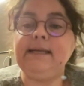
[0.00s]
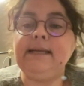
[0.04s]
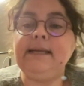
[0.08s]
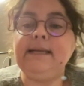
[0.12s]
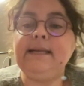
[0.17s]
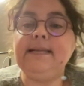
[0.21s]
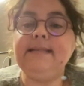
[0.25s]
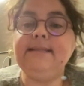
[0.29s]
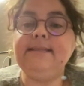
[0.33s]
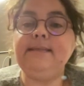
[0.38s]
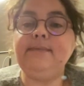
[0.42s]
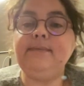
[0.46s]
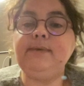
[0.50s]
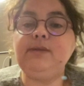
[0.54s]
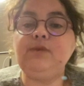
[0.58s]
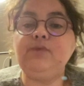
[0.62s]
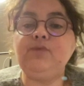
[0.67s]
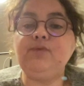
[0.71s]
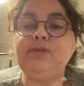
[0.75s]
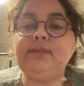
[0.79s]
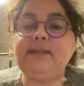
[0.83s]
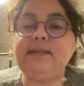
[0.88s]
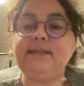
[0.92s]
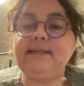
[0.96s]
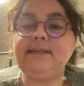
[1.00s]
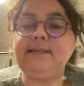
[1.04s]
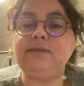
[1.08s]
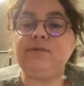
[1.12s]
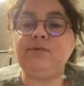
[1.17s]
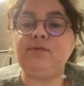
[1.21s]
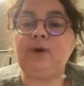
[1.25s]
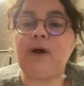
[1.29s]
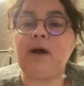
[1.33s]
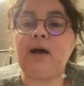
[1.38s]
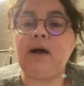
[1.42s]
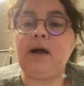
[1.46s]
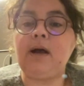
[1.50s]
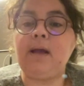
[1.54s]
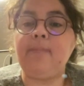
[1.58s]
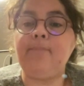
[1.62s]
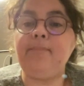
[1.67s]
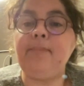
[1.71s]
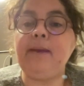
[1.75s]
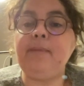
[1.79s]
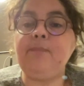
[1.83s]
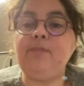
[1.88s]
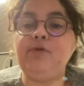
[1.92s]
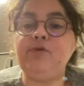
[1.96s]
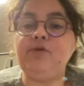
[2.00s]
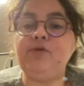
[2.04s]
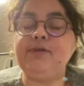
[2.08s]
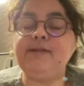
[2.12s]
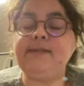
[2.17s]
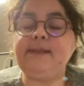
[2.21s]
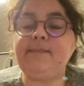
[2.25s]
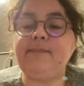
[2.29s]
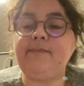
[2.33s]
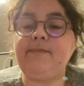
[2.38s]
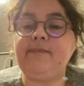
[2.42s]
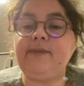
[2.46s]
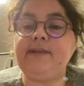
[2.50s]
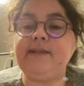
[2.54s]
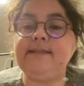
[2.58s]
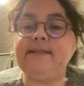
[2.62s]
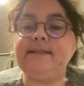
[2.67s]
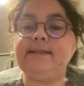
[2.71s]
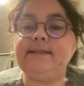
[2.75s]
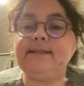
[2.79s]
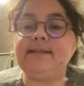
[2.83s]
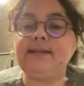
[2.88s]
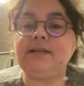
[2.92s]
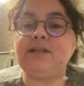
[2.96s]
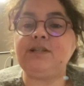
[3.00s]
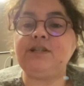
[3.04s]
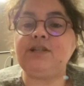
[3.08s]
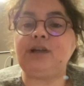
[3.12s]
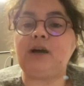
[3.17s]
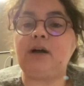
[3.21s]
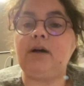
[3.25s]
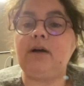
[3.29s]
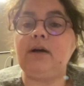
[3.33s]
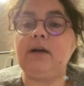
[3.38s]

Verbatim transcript: Ils aimaient tous les histoires, même le deuxième fils, Sacha,